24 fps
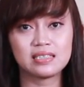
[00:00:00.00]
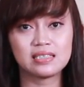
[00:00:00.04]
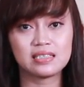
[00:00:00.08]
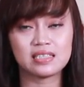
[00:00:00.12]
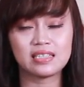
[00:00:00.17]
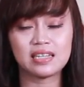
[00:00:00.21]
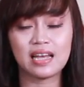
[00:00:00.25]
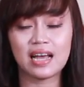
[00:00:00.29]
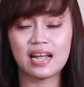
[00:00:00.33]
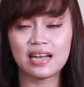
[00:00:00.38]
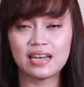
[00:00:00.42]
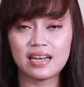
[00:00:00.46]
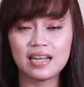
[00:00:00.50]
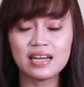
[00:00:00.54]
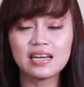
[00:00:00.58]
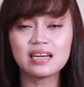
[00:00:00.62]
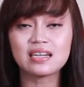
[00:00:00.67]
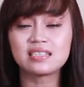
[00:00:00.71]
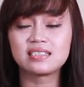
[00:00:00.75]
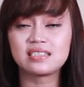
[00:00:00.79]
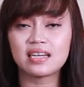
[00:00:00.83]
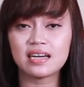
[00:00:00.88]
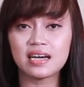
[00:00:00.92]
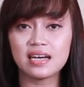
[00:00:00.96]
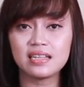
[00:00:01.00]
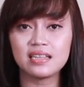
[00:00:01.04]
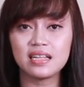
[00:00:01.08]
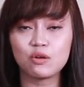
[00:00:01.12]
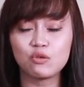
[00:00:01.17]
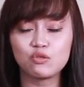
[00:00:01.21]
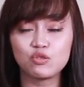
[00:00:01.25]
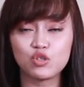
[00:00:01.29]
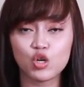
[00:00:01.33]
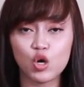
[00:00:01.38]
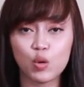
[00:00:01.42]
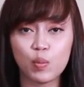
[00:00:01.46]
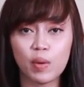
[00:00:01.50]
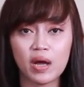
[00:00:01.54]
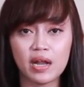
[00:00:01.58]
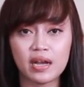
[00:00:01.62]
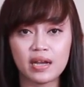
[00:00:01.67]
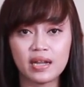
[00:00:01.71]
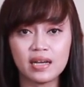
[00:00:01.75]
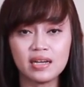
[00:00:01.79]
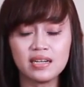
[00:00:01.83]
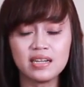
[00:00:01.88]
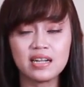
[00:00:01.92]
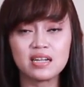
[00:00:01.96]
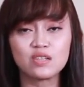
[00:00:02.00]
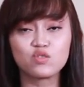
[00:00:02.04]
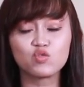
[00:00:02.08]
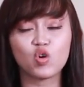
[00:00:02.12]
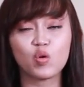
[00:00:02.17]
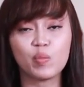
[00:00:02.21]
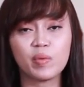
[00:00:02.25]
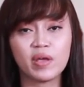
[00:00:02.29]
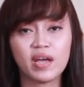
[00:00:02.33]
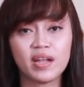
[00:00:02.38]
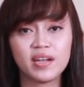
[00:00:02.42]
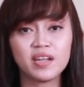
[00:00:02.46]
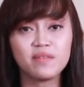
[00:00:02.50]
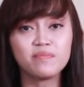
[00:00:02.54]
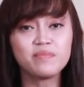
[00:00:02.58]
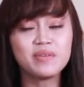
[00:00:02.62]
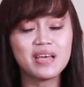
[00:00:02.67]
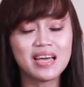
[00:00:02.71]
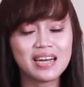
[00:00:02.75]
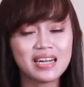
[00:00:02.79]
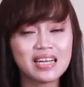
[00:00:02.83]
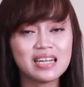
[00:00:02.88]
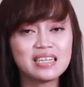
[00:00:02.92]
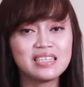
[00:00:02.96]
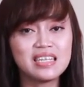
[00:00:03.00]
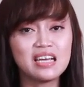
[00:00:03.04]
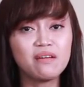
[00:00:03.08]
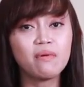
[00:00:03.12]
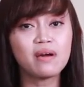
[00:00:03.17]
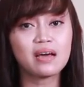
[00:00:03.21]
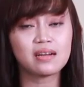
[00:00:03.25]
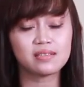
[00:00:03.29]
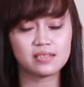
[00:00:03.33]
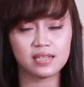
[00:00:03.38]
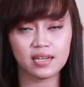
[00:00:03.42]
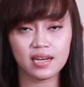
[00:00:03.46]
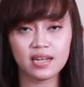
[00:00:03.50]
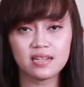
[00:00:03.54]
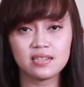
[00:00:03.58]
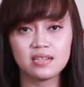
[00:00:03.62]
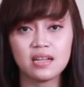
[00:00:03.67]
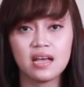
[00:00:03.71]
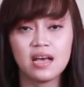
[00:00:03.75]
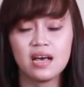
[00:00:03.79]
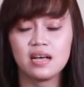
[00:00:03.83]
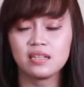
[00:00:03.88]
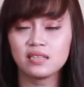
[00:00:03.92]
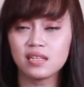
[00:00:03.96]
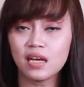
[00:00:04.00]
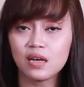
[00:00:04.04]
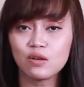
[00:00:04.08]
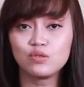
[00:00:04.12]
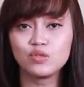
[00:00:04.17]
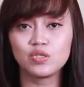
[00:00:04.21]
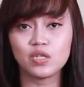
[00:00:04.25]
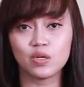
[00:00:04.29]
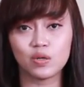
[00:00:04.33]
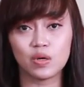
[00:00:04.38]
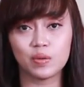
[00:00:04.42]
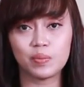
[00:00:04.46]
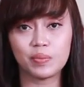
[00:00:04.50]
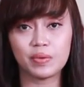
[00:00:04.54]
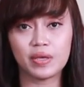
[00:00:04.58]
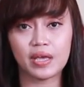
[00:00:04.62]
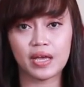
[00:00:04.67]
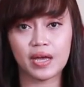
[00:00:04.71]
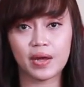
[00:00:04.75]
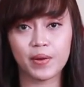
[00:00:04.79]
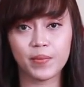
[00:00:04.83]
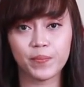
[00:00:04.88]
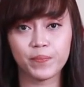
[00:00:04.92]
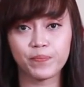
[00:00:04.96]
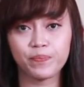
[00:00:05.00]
jadi Anda kerjakan tanggung jawab Anda dan suami Anda biarkan dia mengerjakan tanggung jawabnya.